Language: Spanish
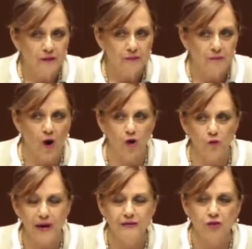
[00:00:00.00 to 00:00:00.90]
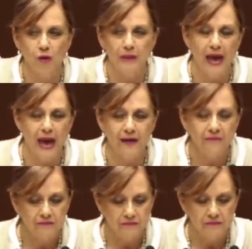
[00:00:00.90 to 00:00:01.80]
por nuestro bien,
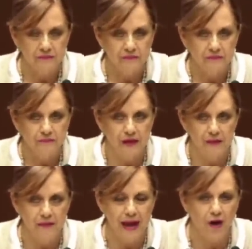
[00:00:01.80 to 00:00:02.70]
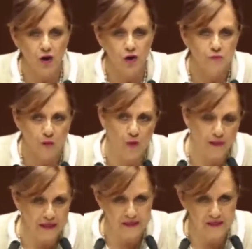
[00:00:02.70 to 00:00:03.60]
primero los
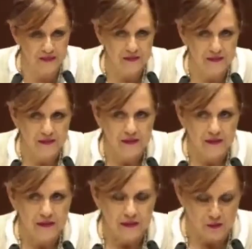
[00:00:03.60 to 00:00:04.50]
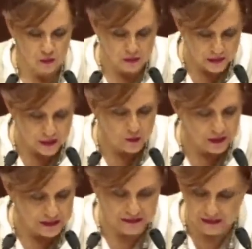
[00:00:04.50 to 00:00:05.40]
pobres. Y ustedes no
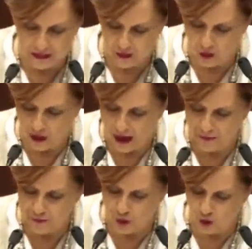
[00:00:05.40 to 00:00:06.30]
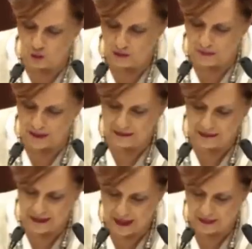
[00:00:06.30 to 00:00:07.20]
han entendido
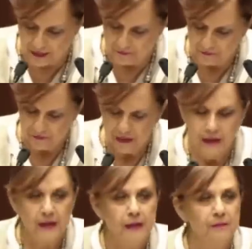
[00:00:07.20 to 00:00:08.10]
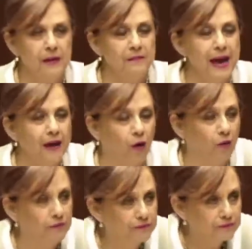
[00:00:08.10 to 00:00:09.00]
absolutamente nada. Primero,
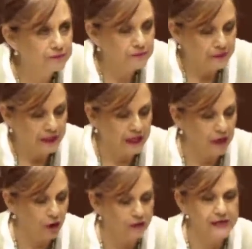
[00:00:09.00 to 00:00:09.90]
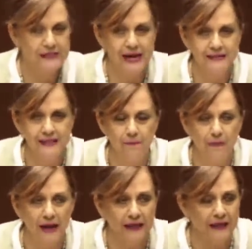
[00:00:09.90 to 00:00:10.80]
y lo dice esta
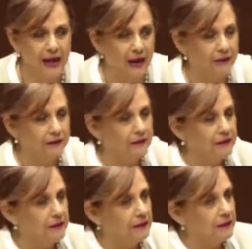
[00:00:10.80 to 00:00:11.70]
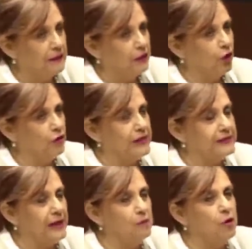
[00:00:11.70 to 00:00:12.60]
página, lo
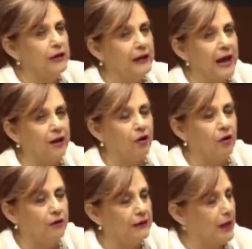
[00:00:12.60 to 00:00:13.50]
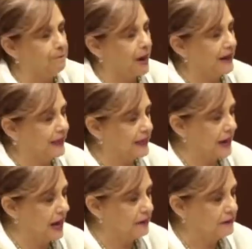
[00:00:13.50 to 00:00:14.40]
dice muy claro la página,